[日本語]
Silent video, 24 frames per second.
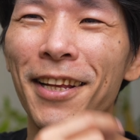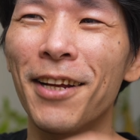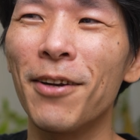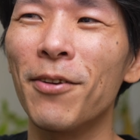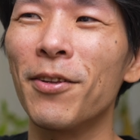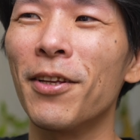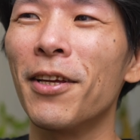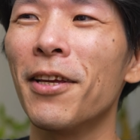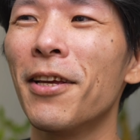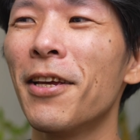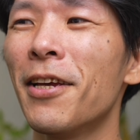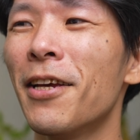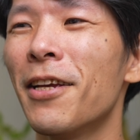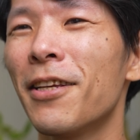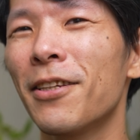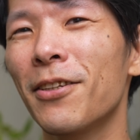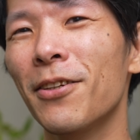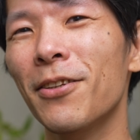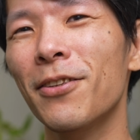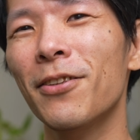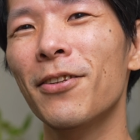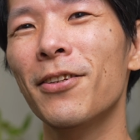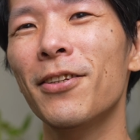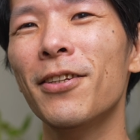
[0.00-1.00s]
なので、
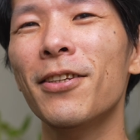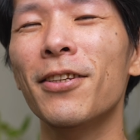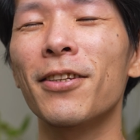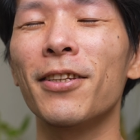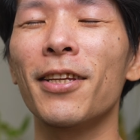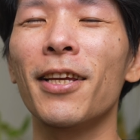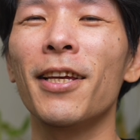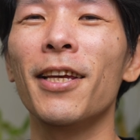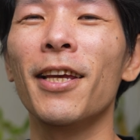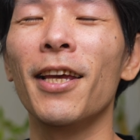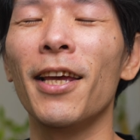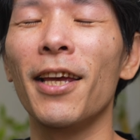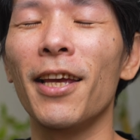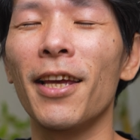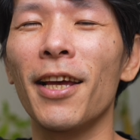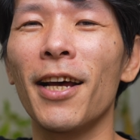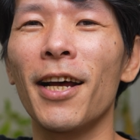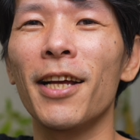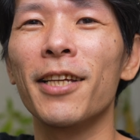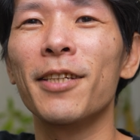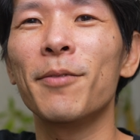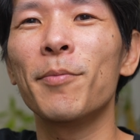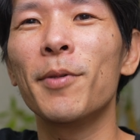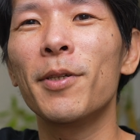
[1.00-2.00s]
ちょっとずつね、えー、
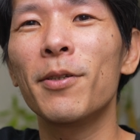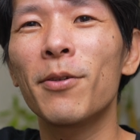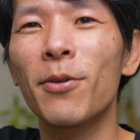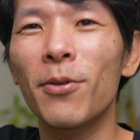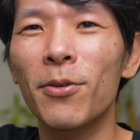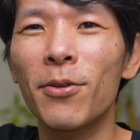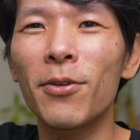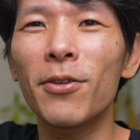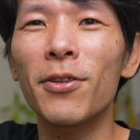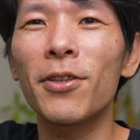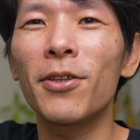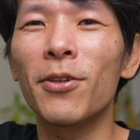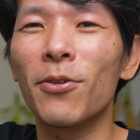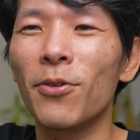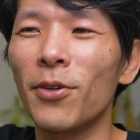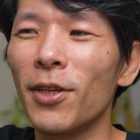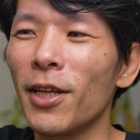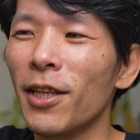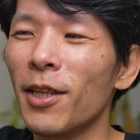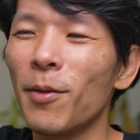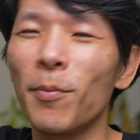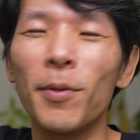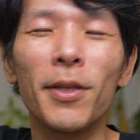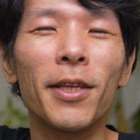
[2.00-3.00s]
始めることっていうのを
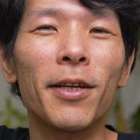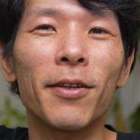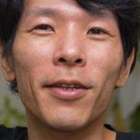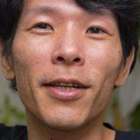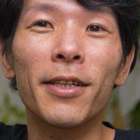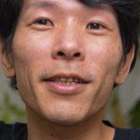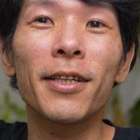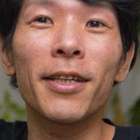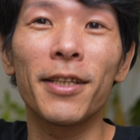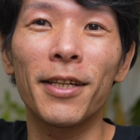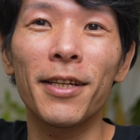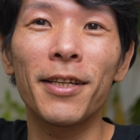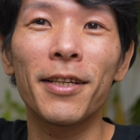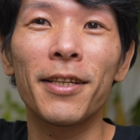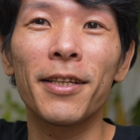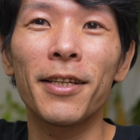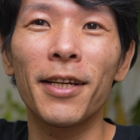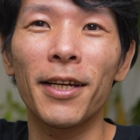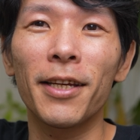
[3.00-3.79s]
やってみてくださいね。